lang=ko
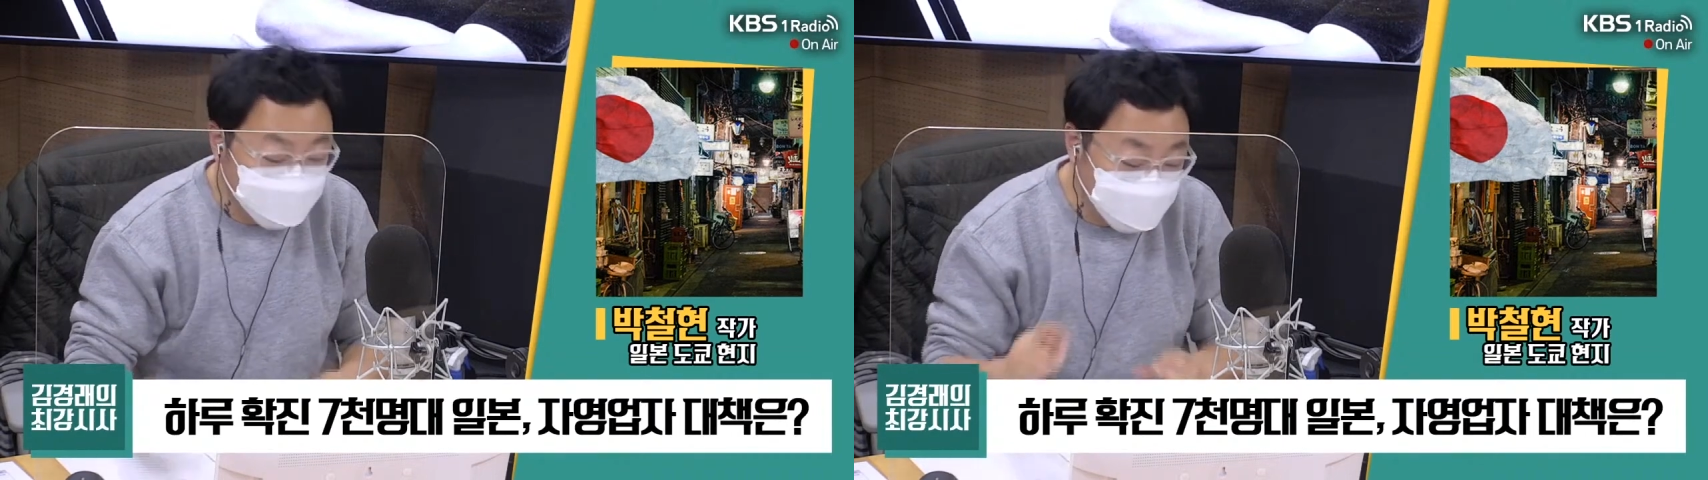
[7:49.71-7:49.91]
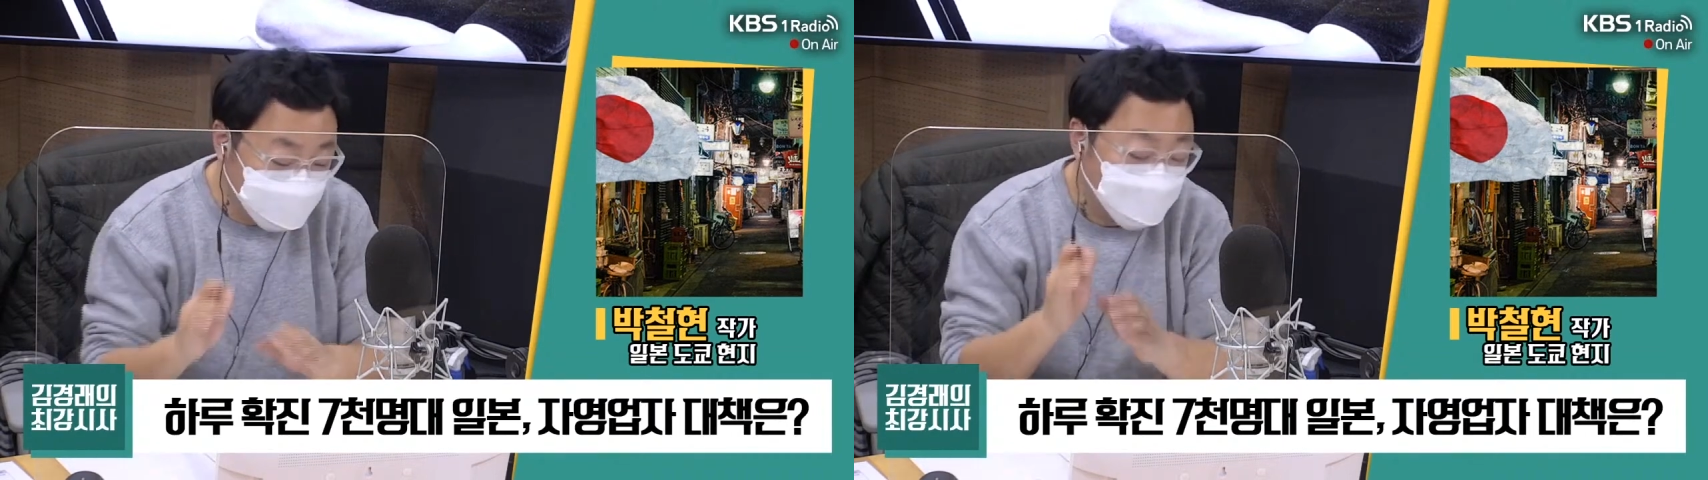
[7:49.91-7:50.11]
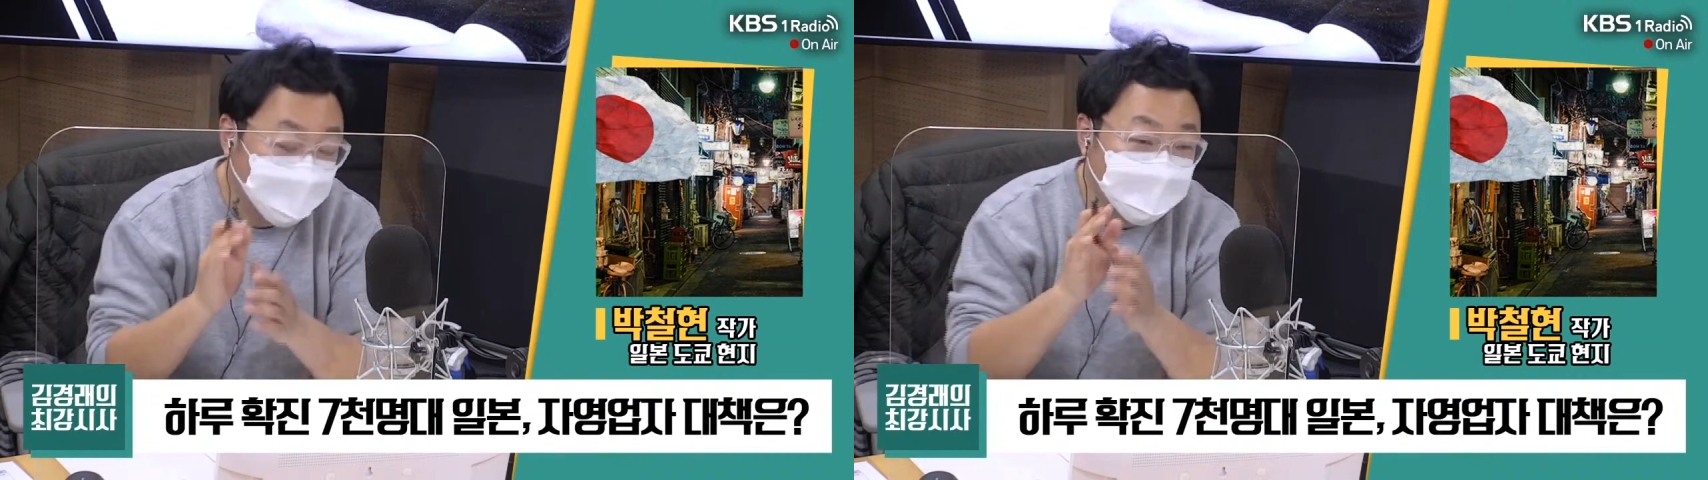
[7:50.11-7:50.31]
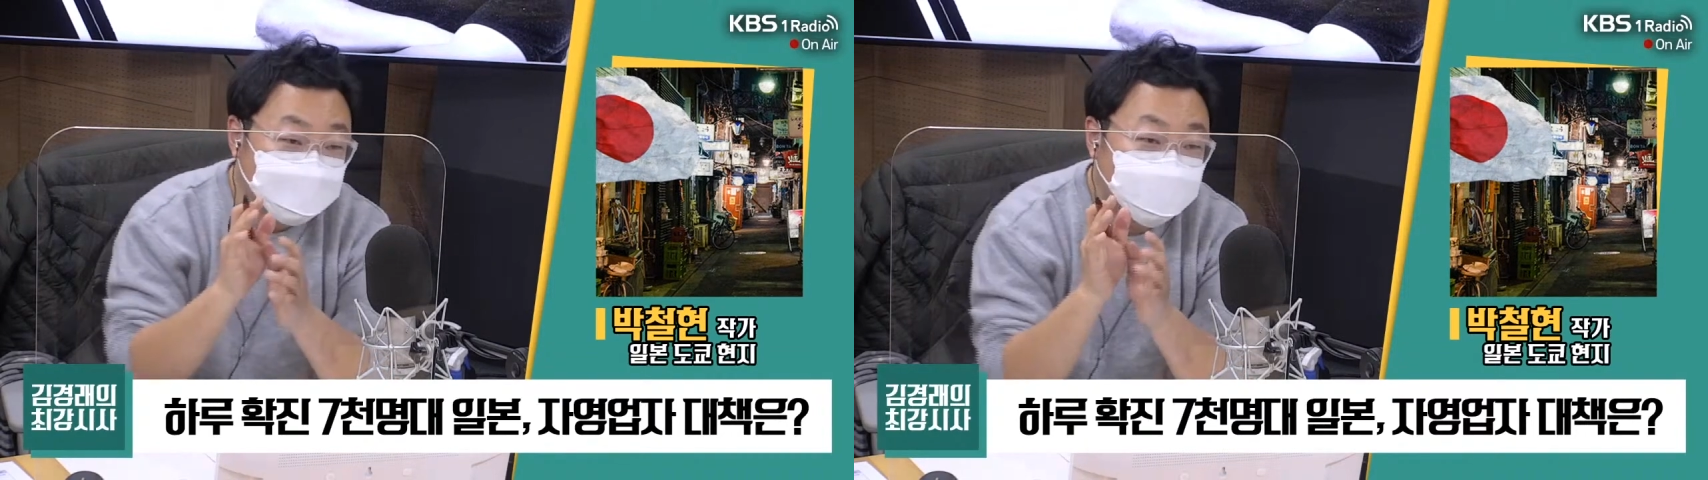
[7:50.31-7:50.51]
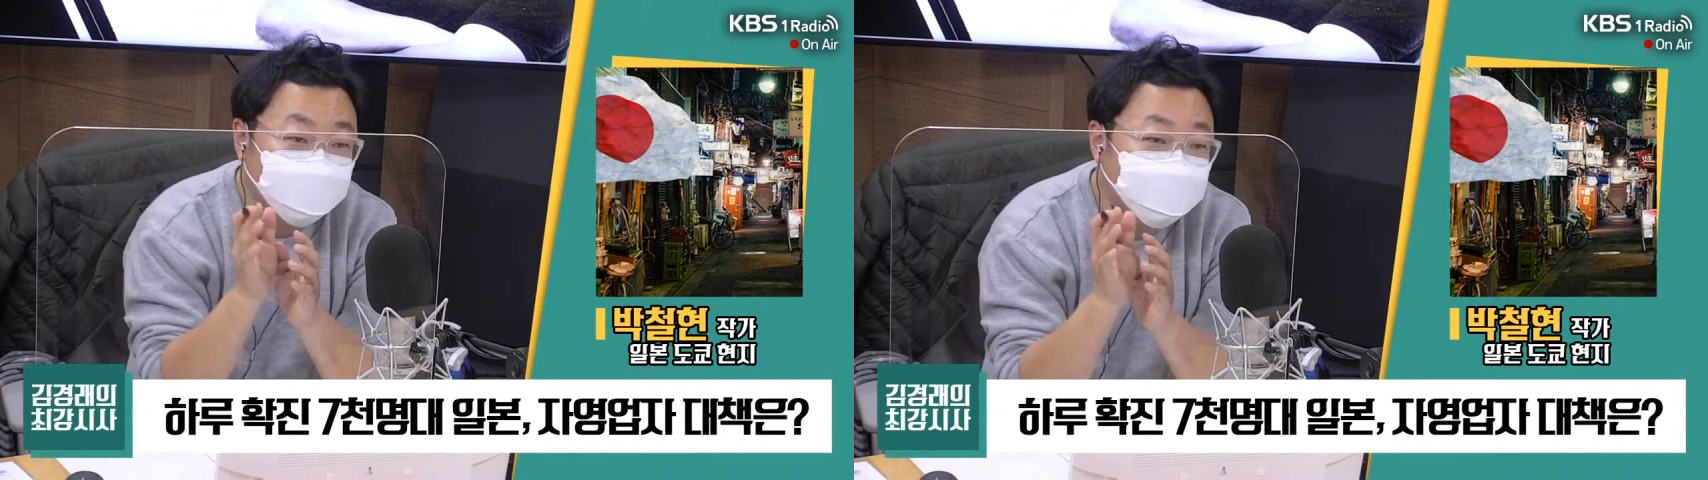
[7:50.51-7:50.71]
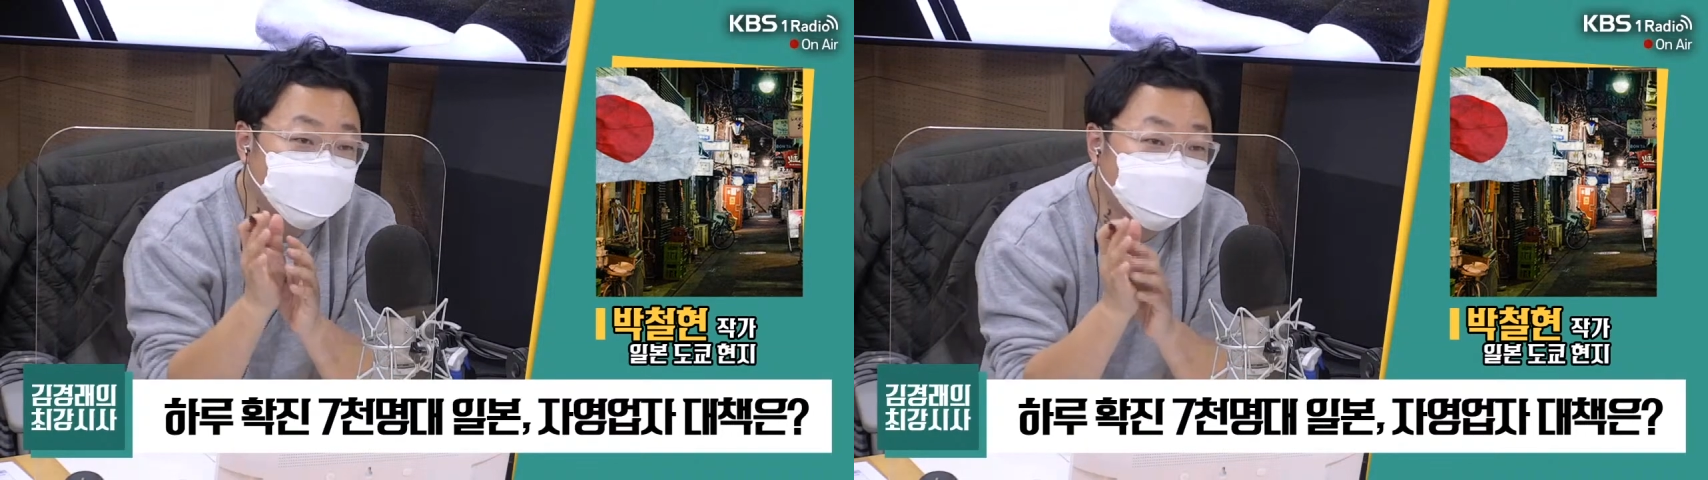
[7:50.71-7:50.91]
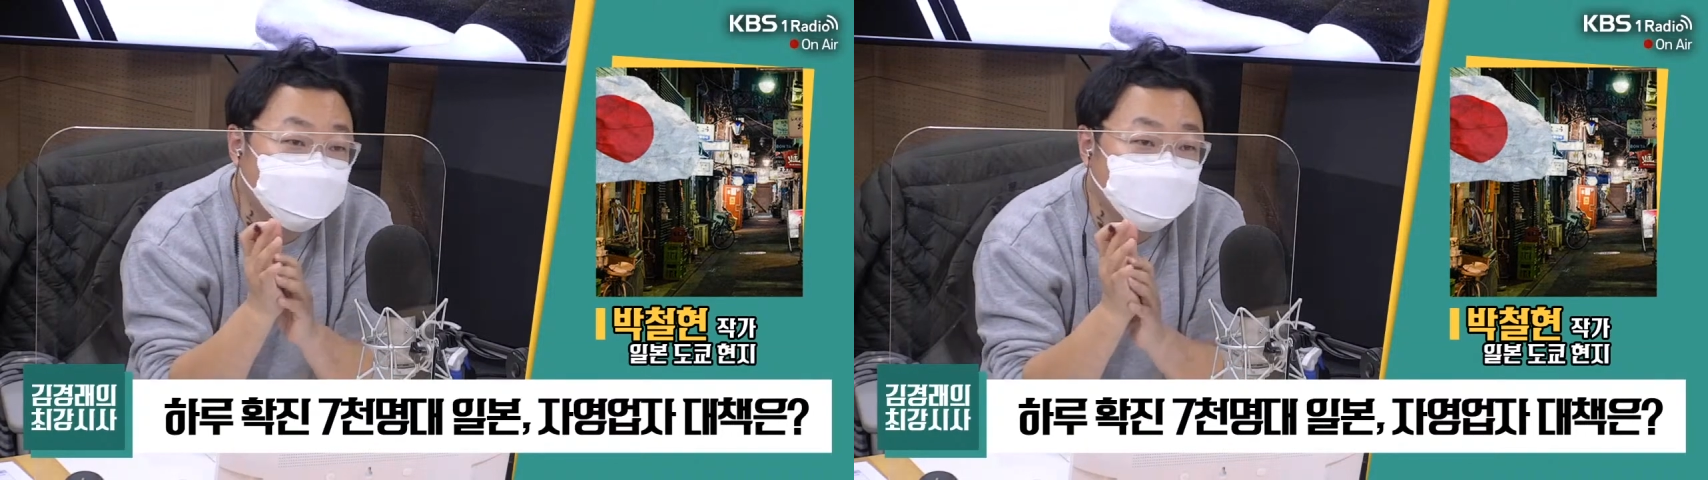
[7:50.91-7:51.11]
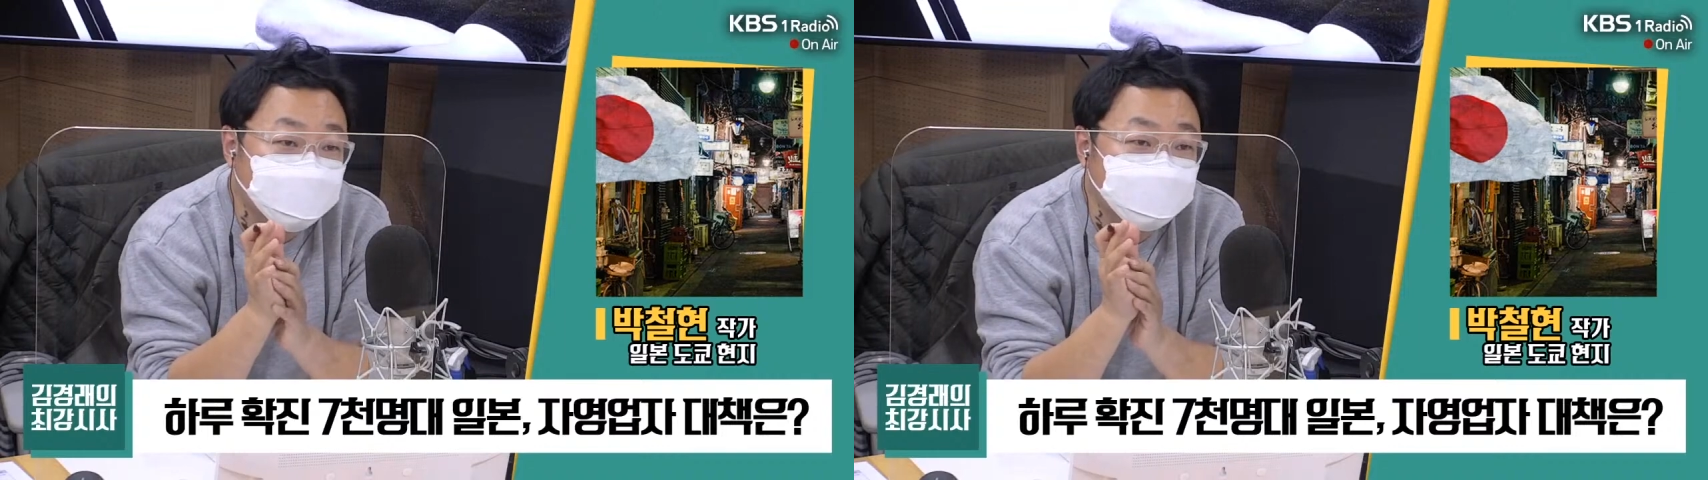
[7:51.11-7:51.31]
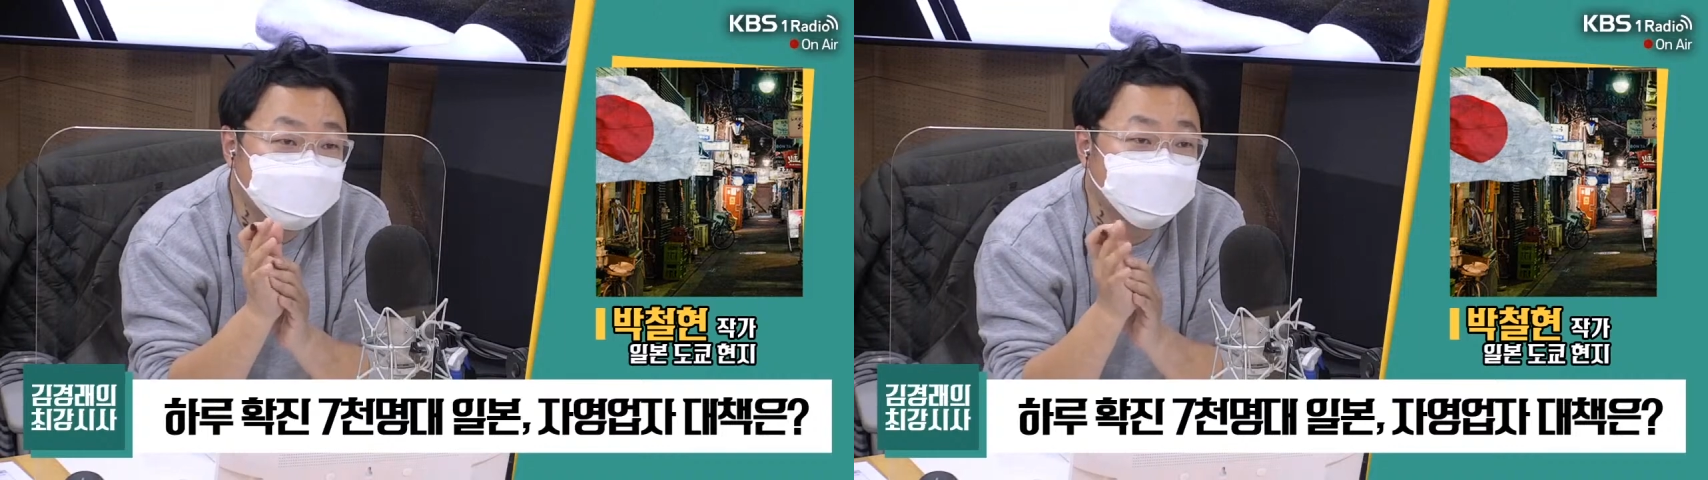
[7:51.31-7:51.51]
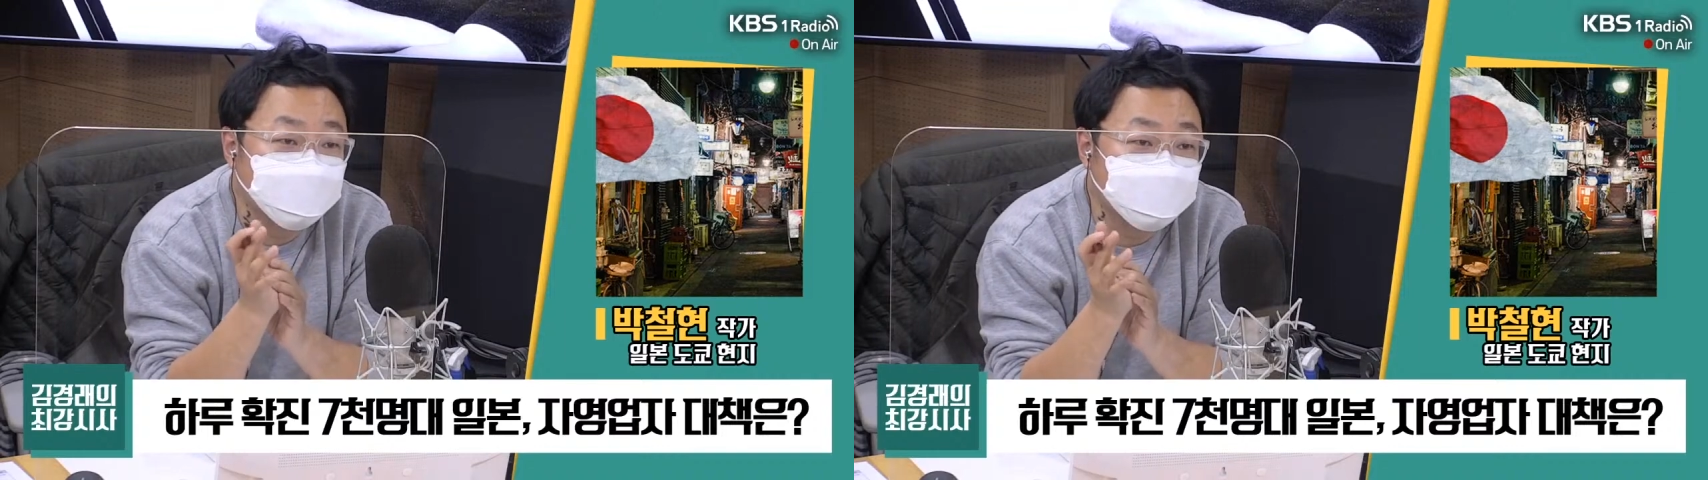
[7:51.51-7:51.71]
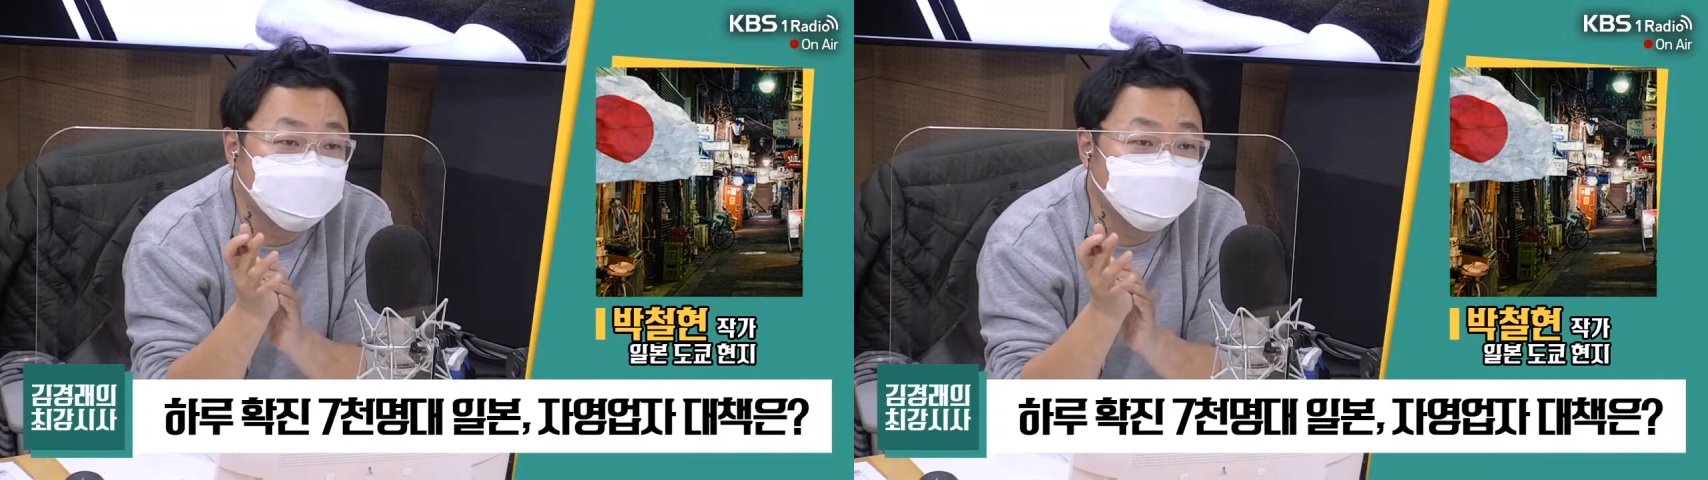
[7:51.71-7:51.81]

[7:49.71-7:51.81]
이러면 사람들이 지금 이제